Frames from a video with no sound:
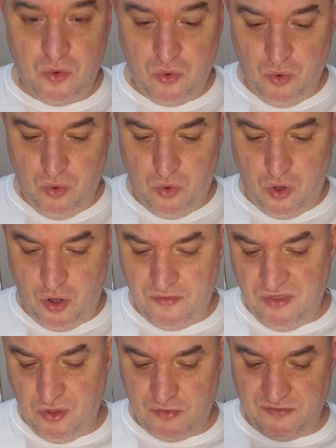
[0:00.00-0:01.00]
Um
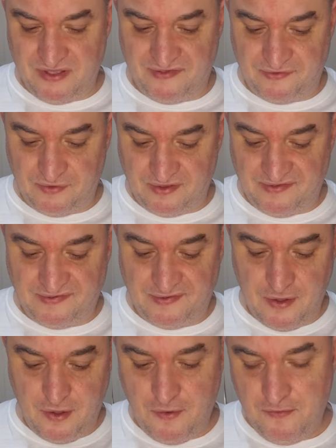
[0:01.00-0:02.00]
homem, uma
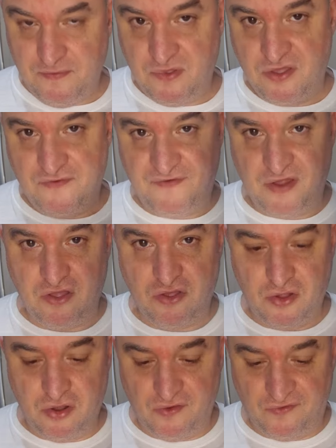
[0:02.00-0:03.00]
situação te
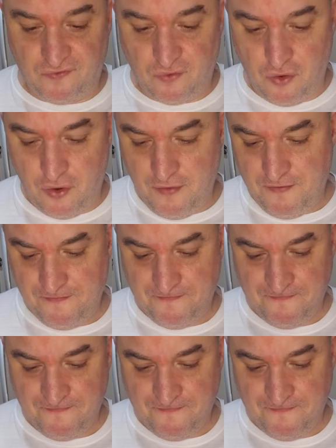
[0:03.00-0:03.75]
fragilizou,